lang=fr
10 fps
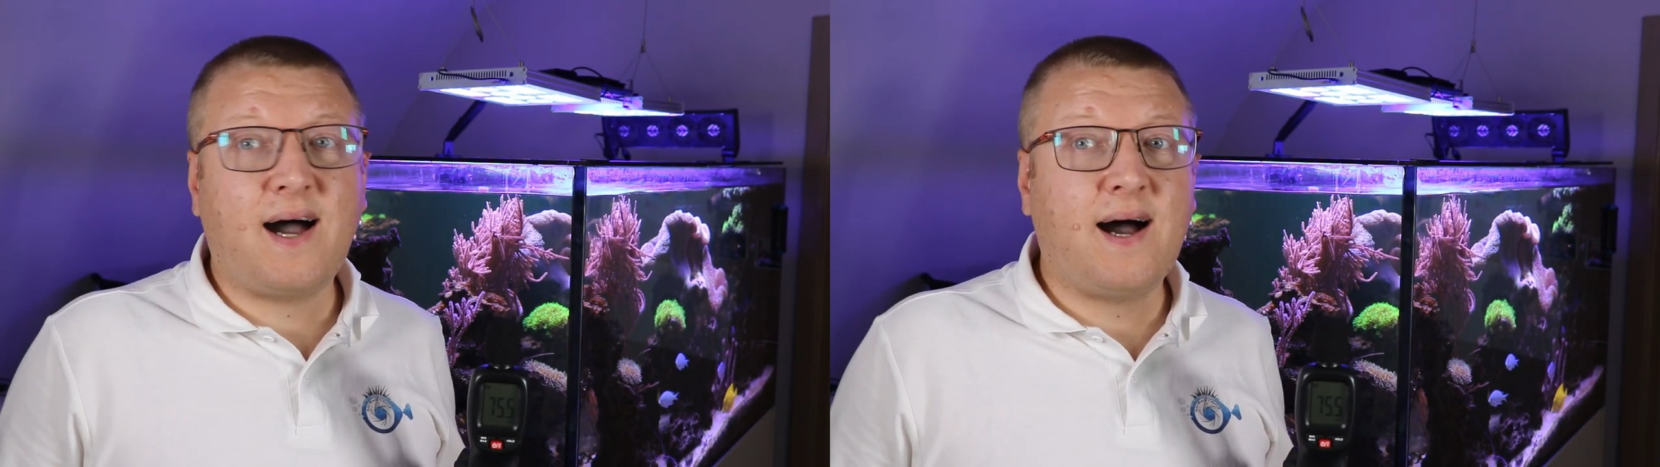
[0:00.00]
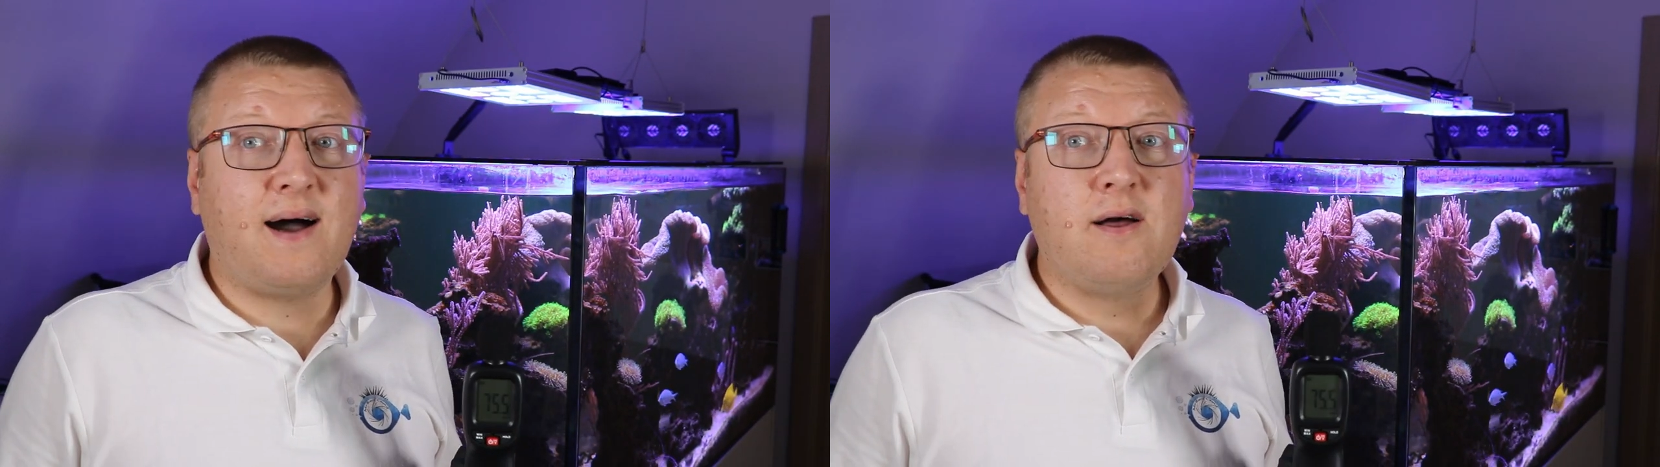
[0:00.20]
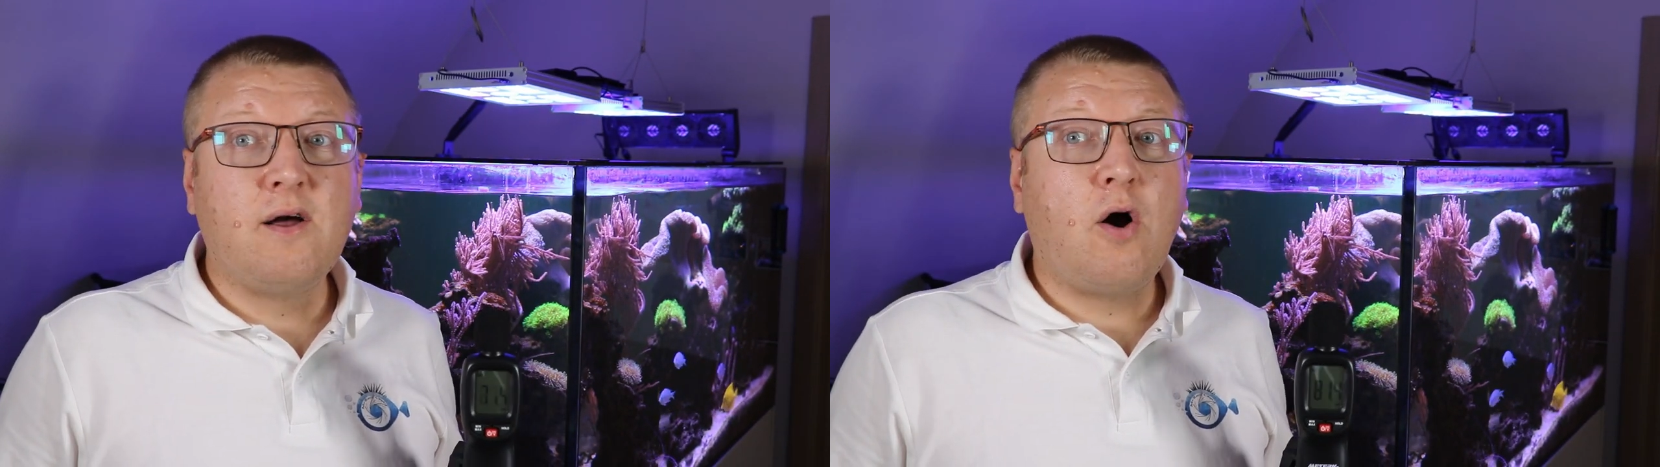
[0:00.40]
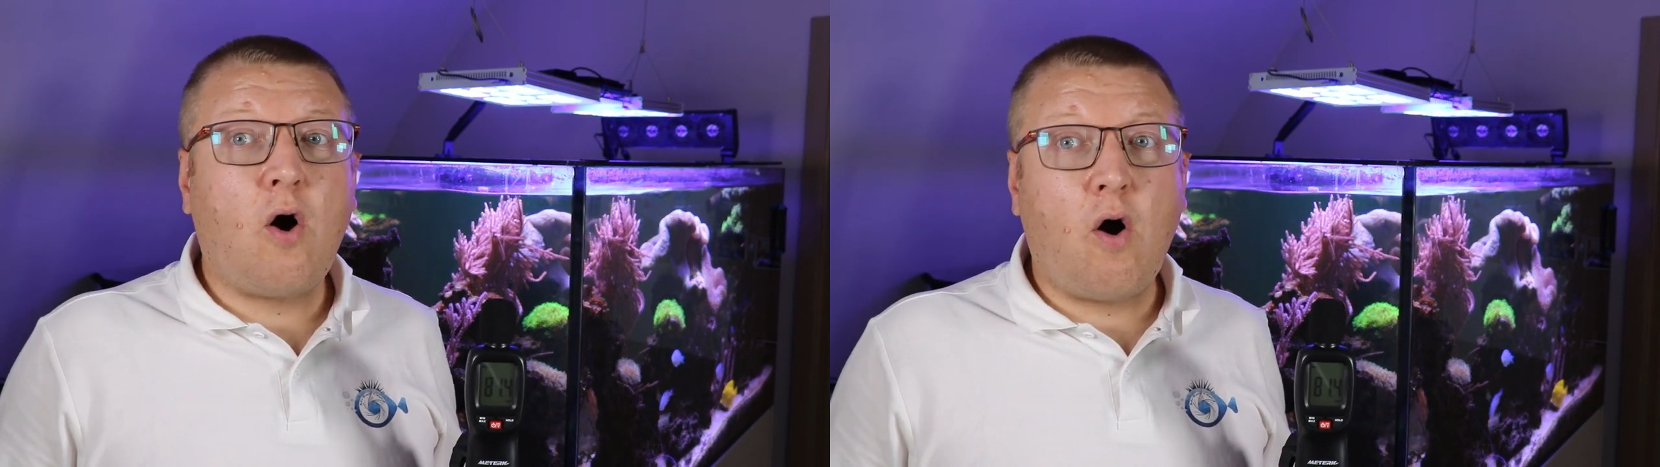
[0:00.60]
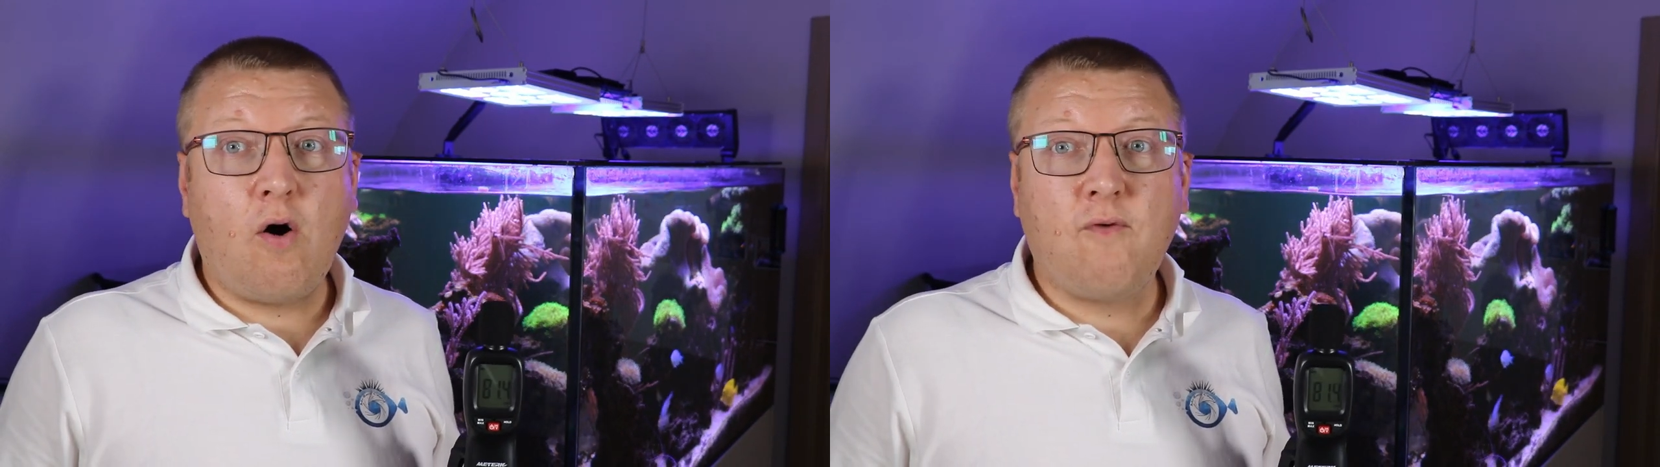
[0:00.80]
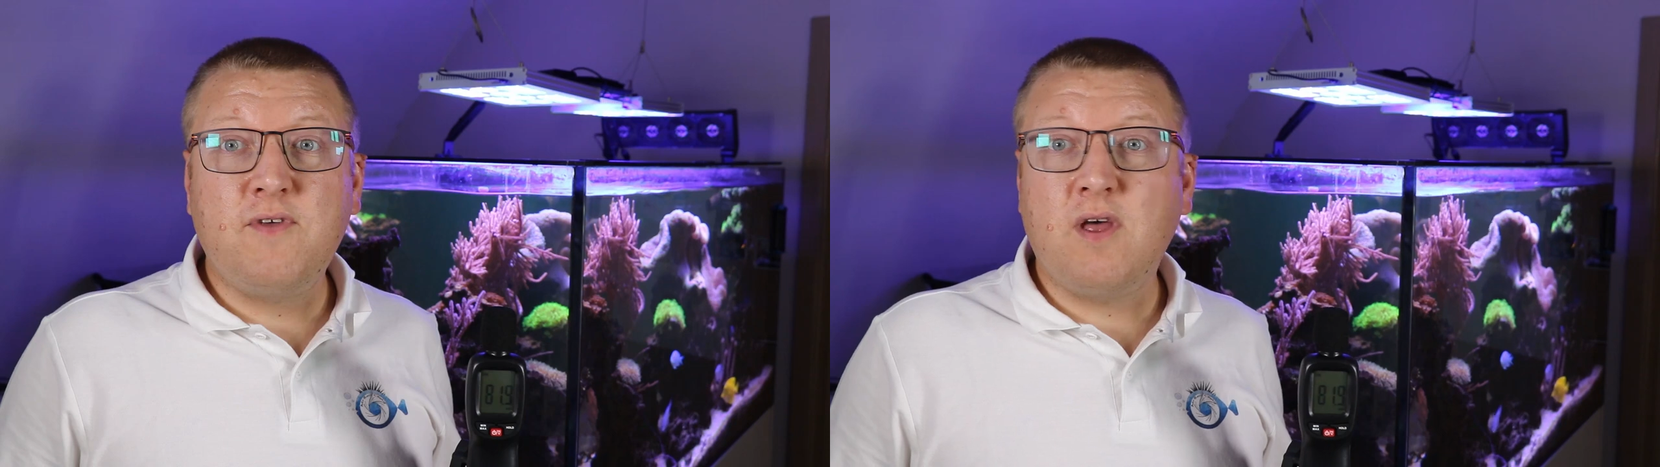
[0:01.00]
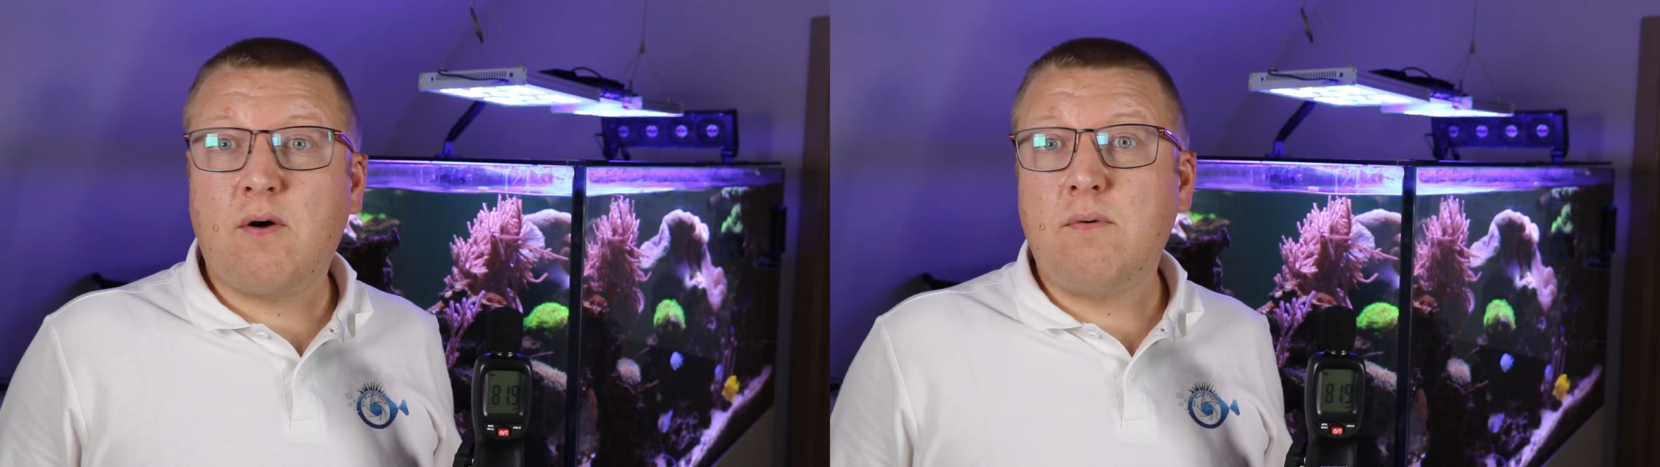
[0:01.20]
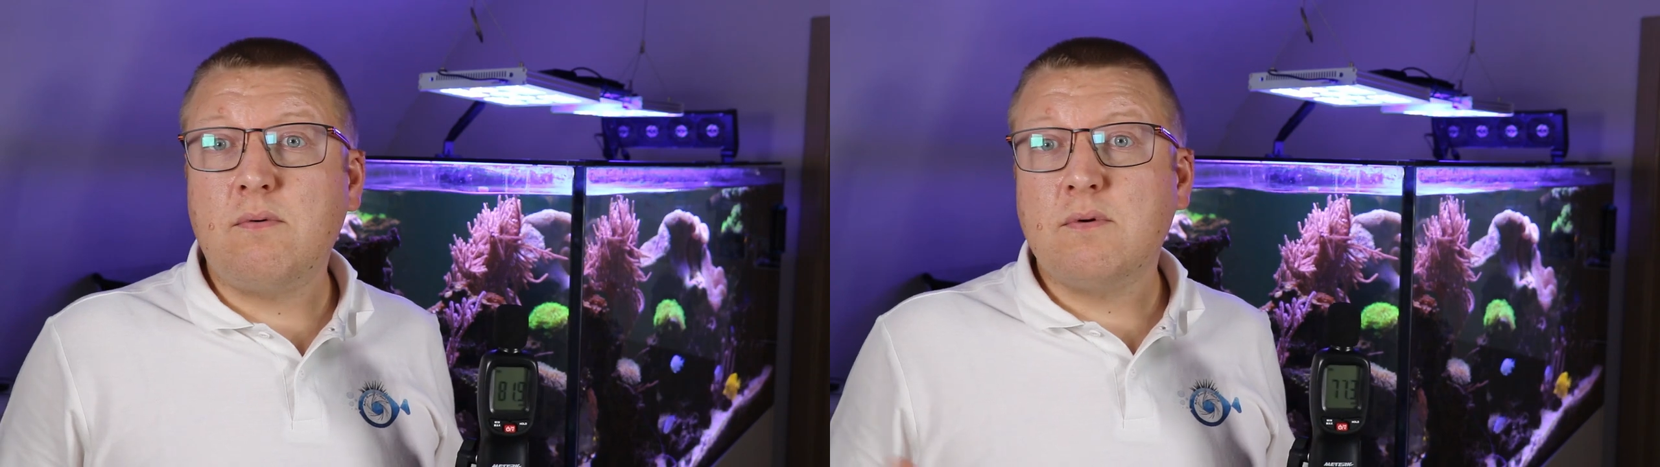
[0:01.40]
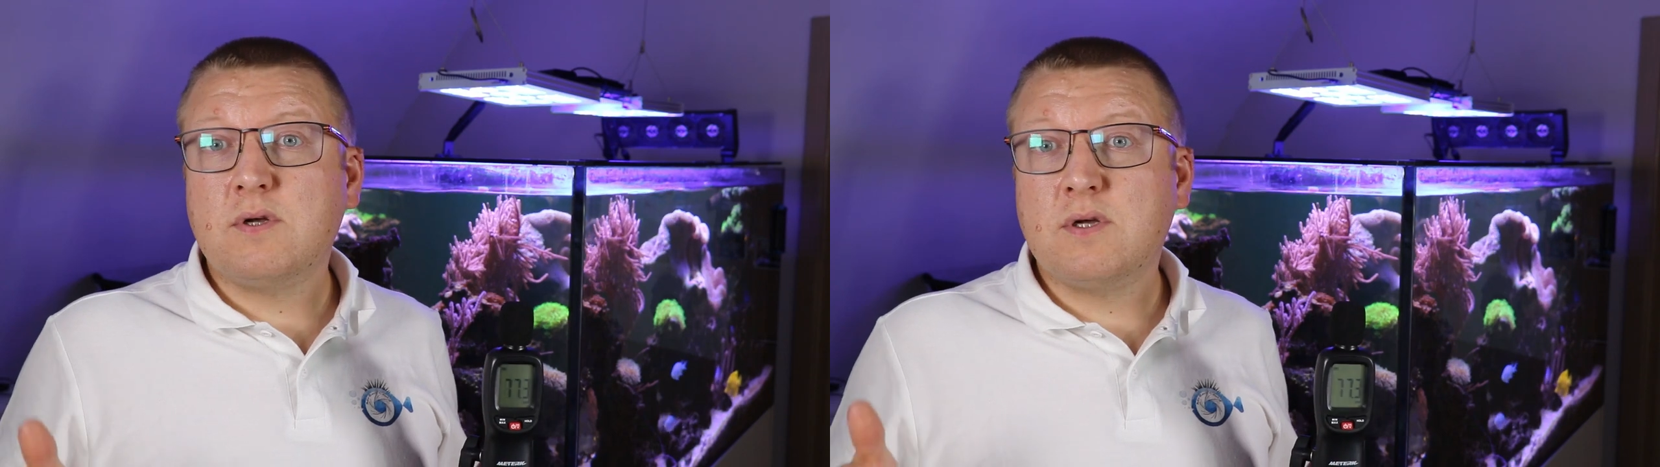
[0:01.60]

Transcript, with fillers: à environ